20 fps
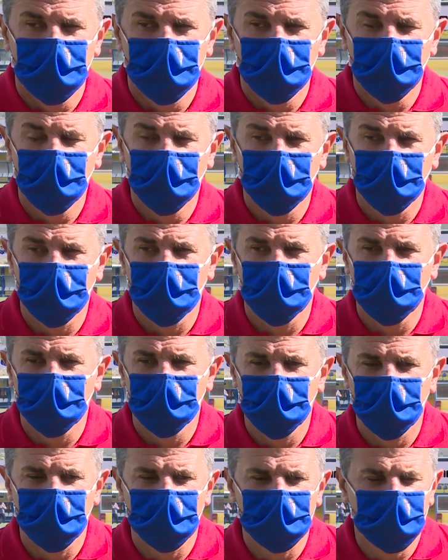Bueno,
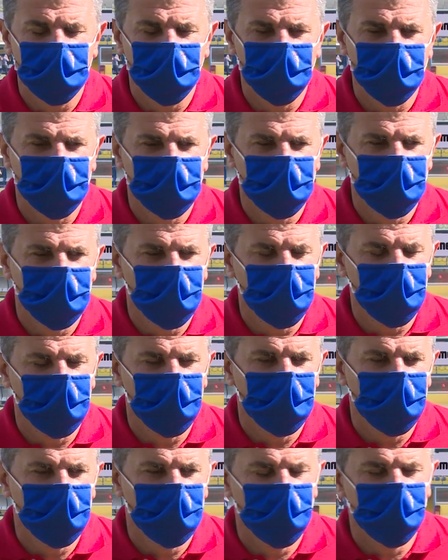yo antes del partido
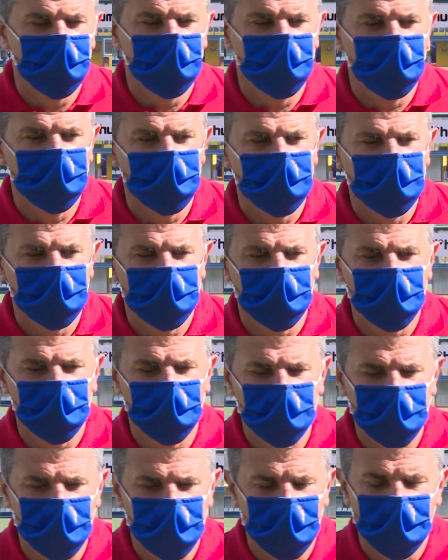lo dije
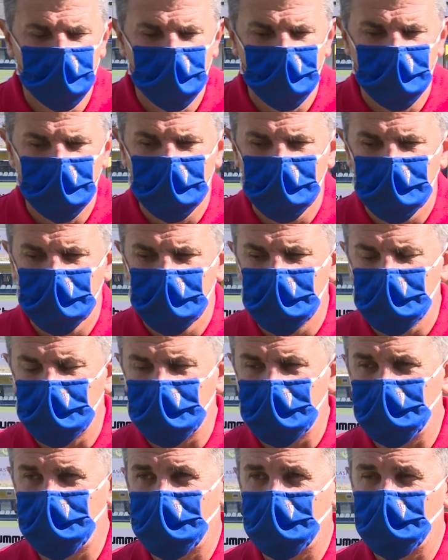que,
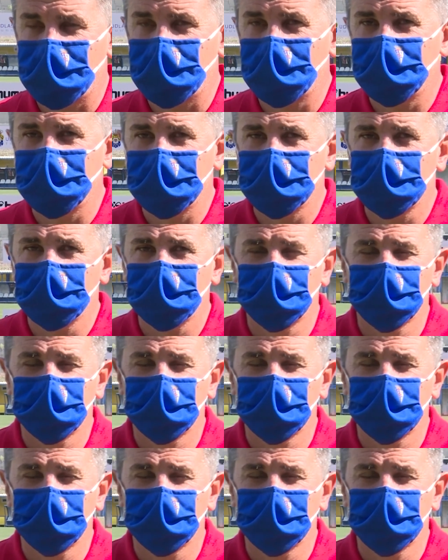La Palma B eh,